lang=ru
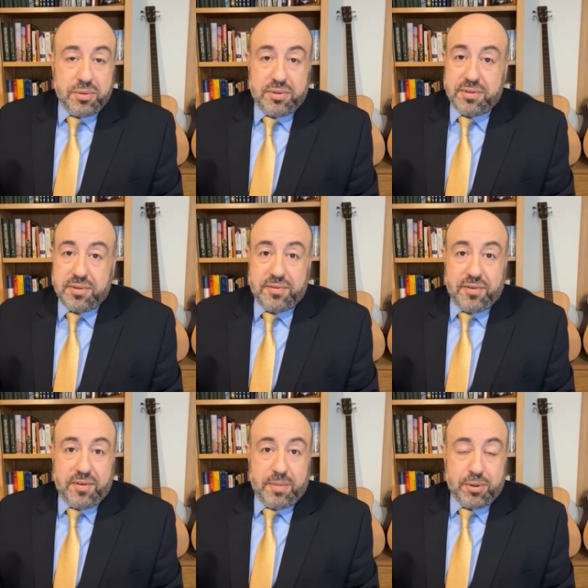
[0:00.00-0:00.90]
тут
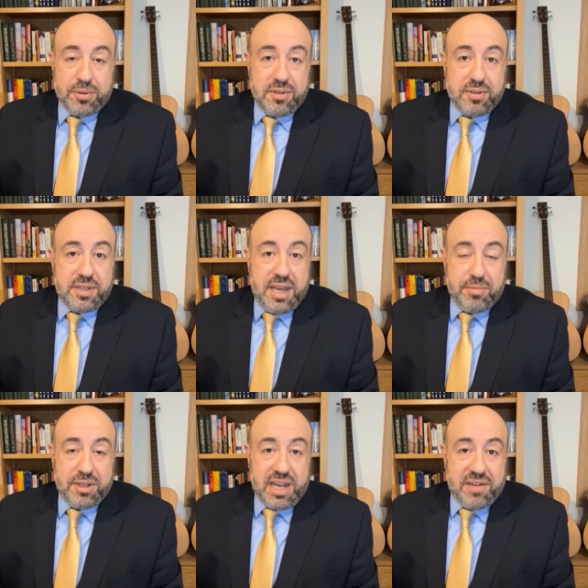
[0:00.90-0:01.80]
вопрос, с
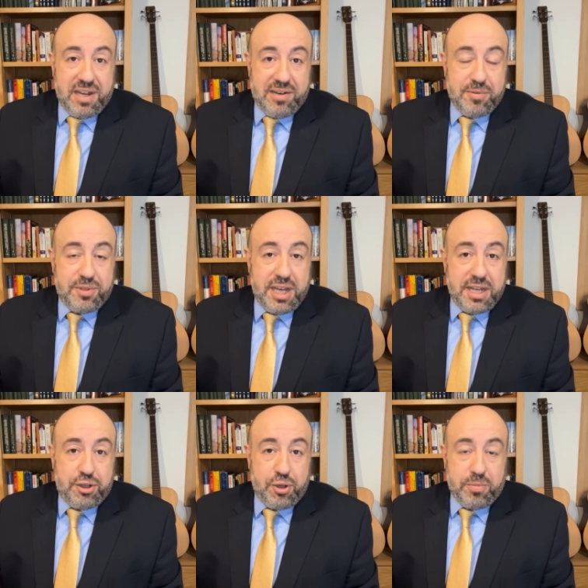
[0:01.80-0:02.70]
кем мы договариваемся и
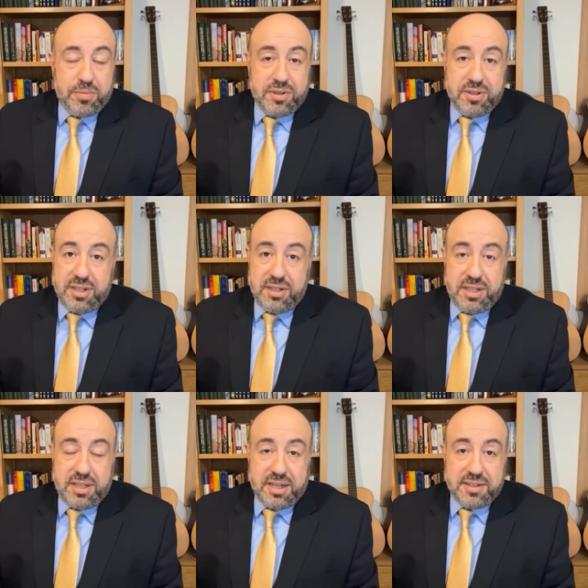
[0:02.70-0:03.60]
о чем,
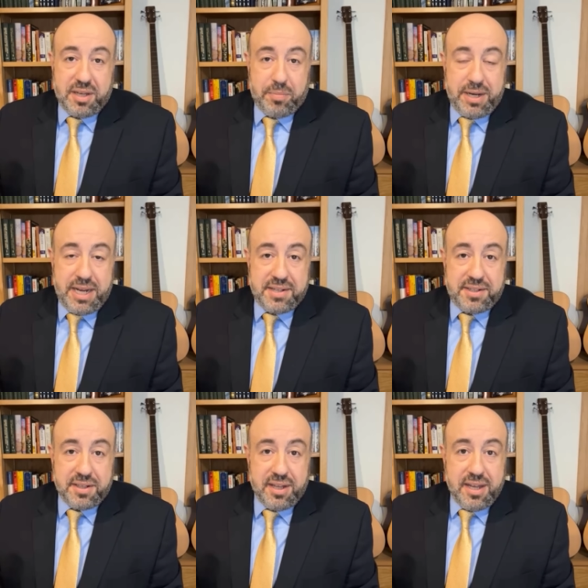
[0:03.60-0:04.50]
не до конца
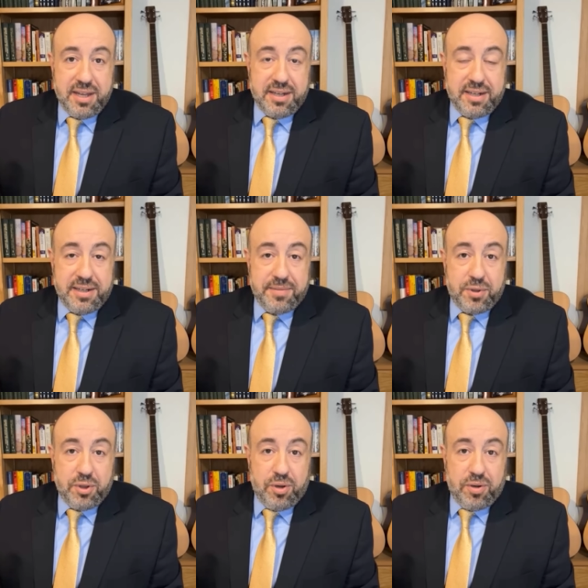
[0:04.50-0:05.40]
понятен. А,
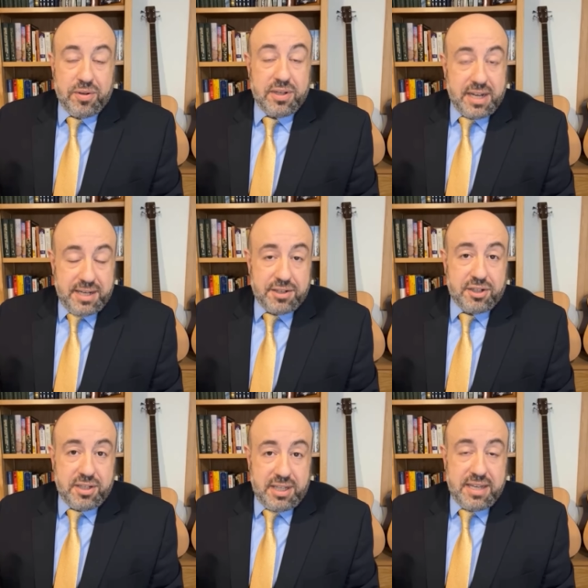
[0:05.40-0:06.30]
но,
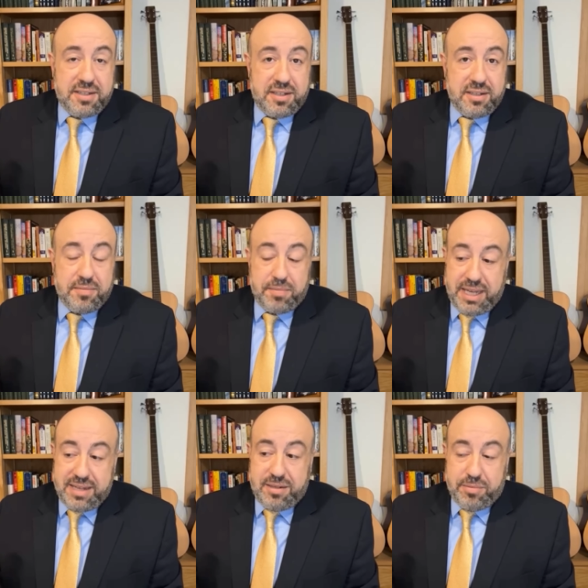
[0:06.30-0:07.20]
конечно, есть, э,
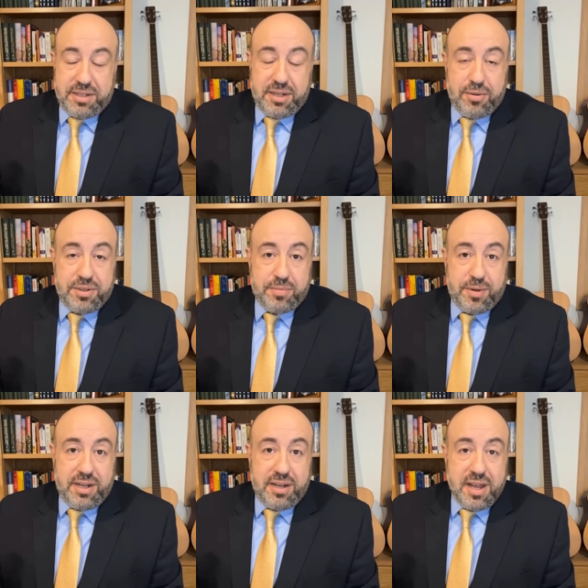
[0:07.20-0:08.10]
если бы эти люди
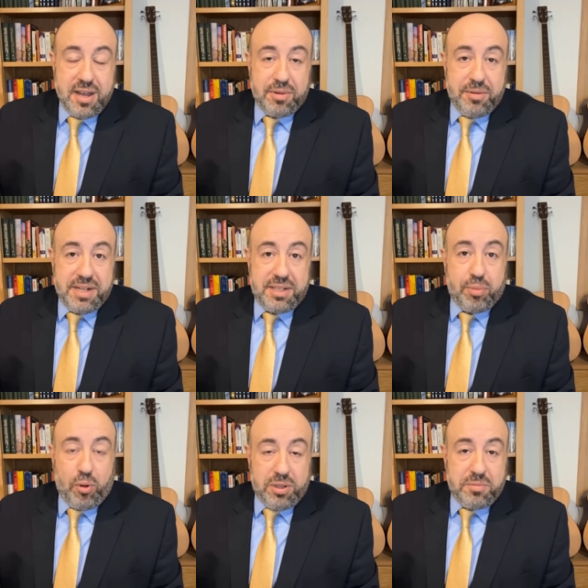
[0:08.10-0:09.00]
были, понимаете,
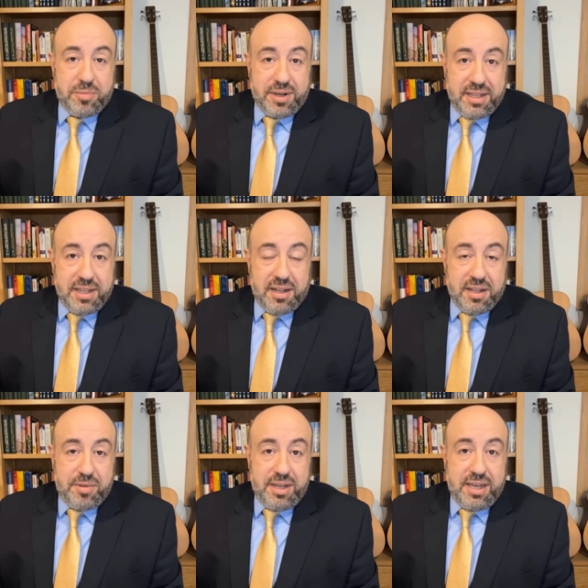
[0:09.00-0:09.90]
полными
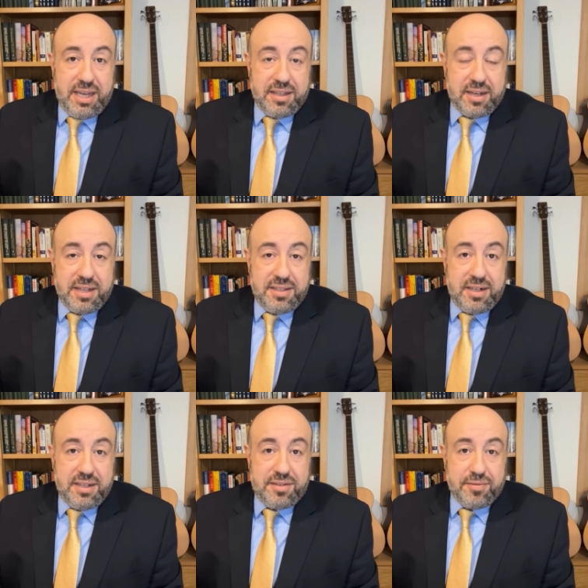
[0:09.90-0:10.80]
маргиналами и
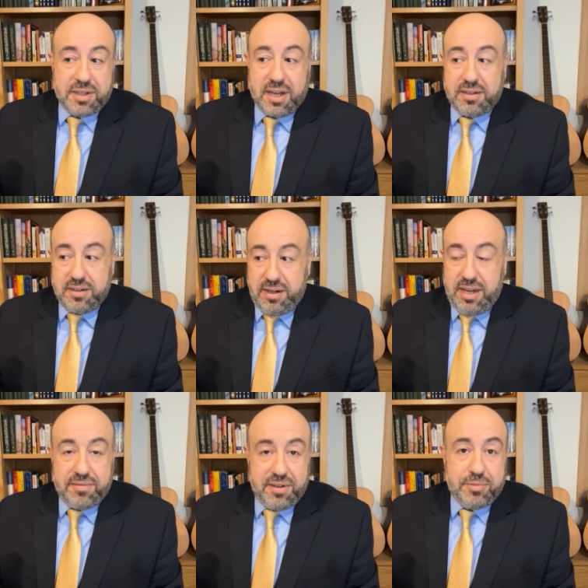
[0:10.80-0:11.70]
находились вот как э,
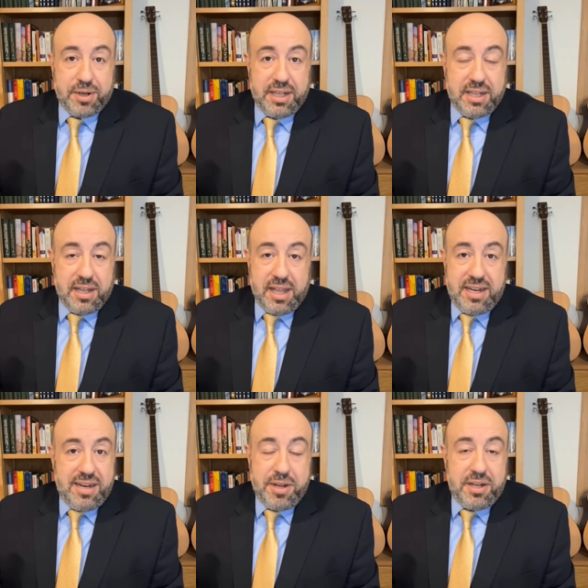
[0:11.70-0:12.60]
левые маргиналы,
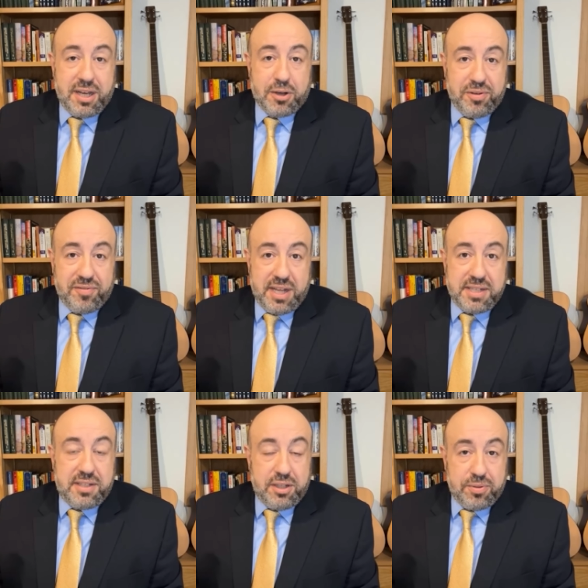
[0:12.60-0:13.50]
они не имеют никакой
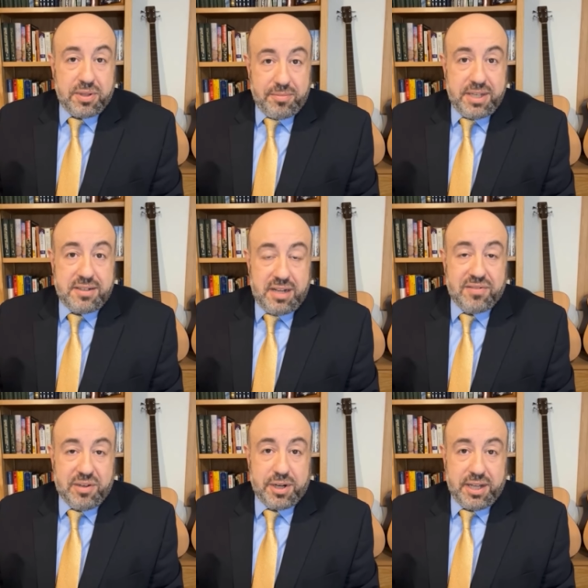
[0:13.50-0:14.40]
власти, но там есть
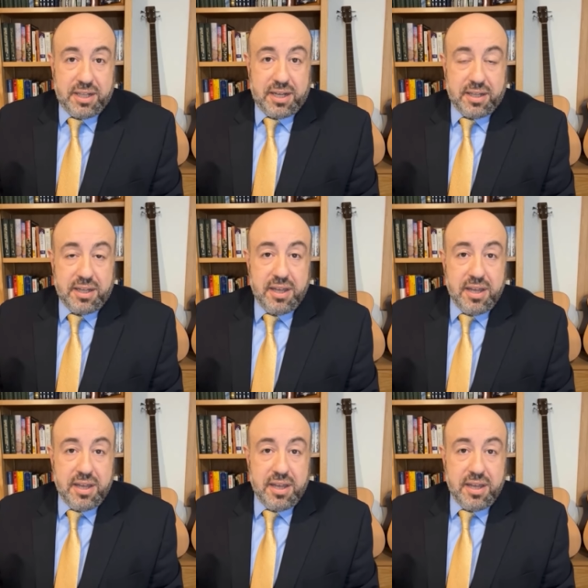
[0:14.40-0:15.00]
левые маргиналы.